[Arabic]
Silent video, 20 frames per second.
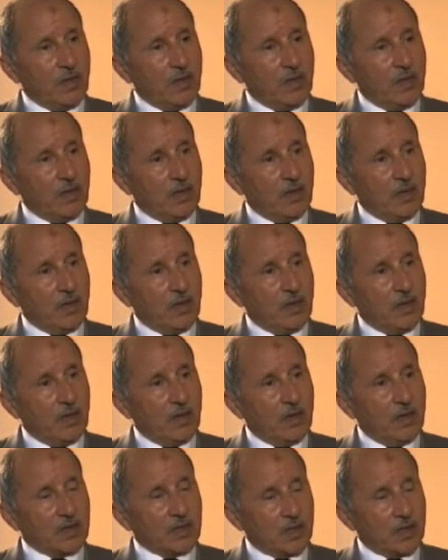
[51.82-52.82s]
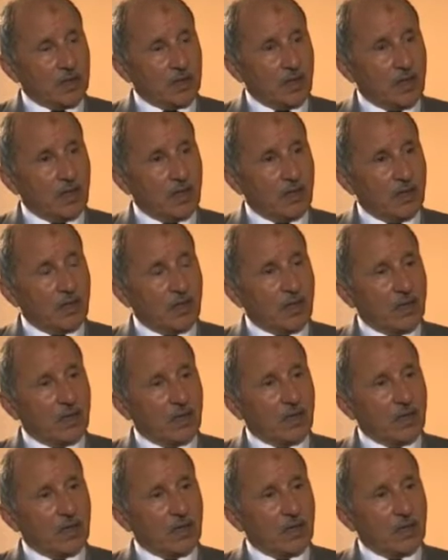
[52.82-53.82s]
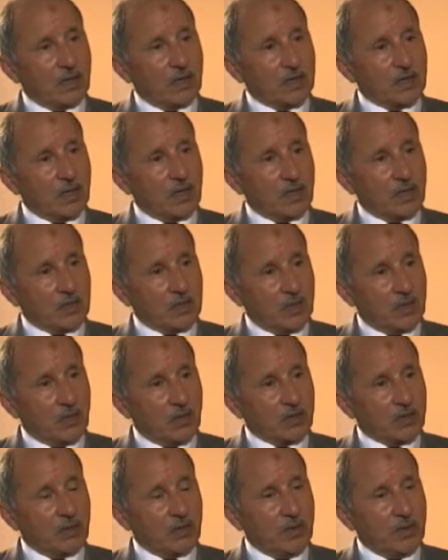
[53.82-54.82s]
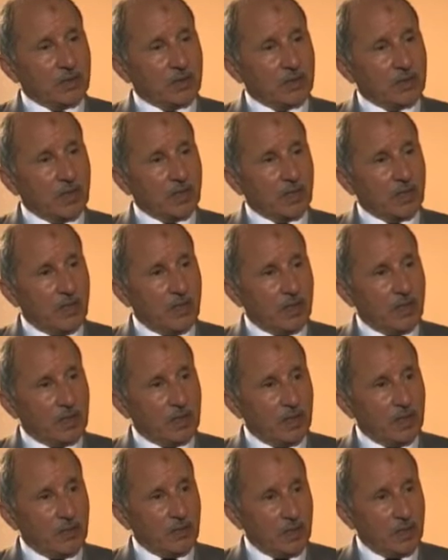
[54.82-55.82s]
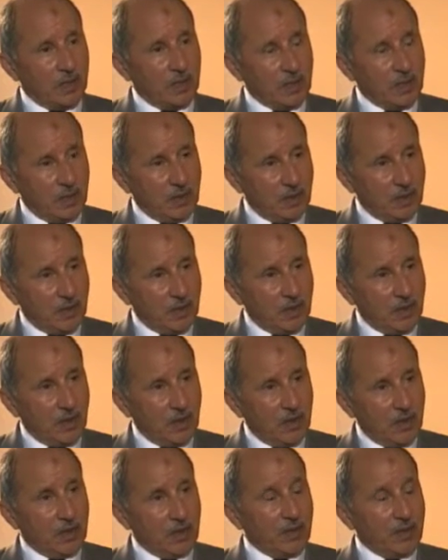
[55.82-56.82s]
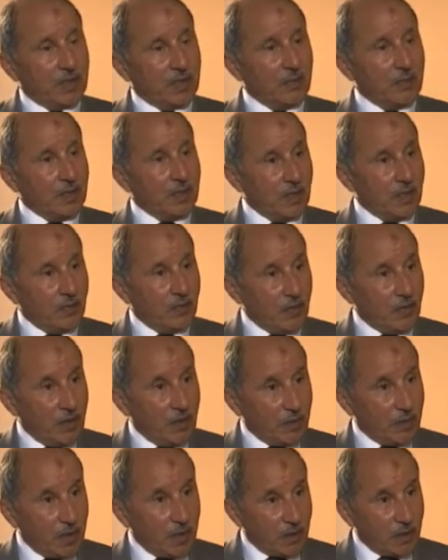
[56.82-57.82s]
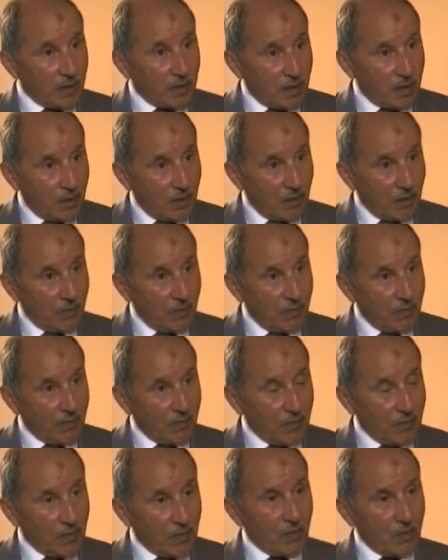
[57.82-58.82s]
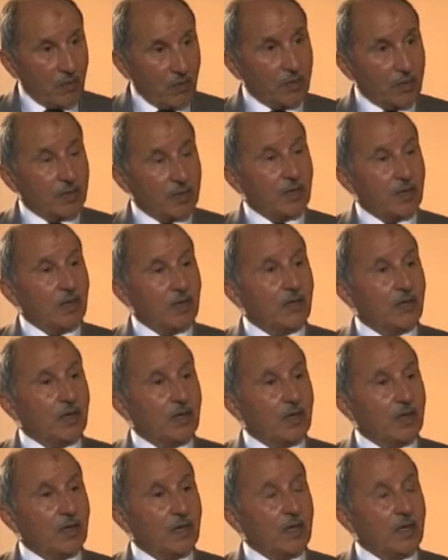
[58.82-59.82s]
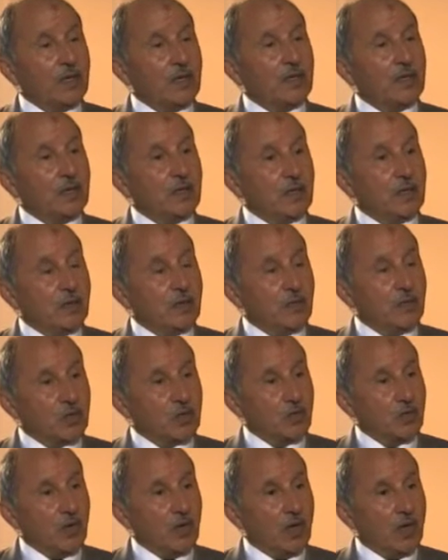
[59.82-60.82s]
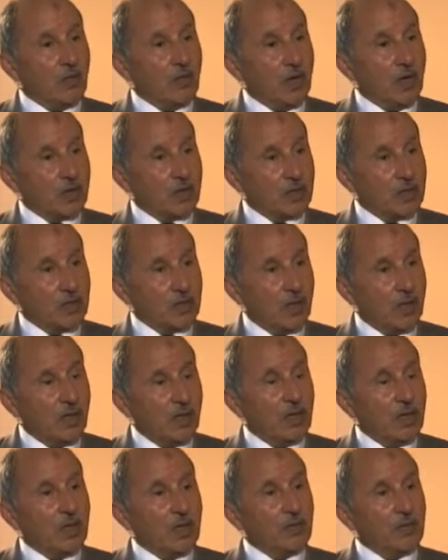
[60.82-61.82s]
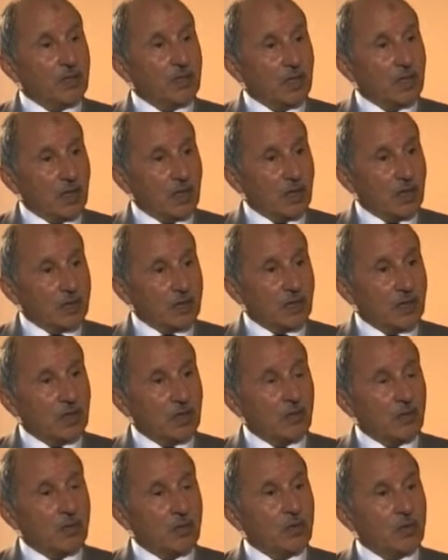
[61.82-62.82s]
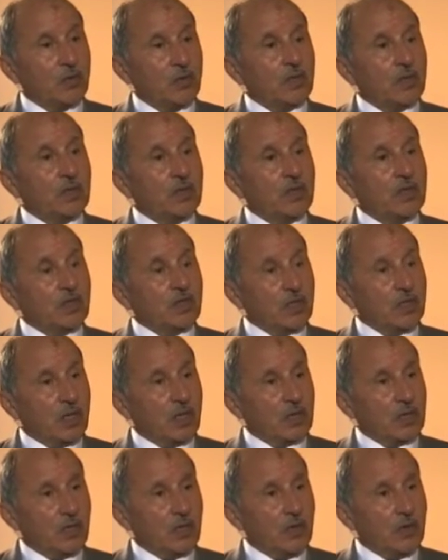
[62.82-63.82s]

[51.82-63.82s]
آه، صدر القرار 1973 صدر لحماية المدنيين حماية المدنيين في ليبيا أيا كانوا وبالتالي فإن أي مجموعة مهجرة بشكل قصري وبدون سند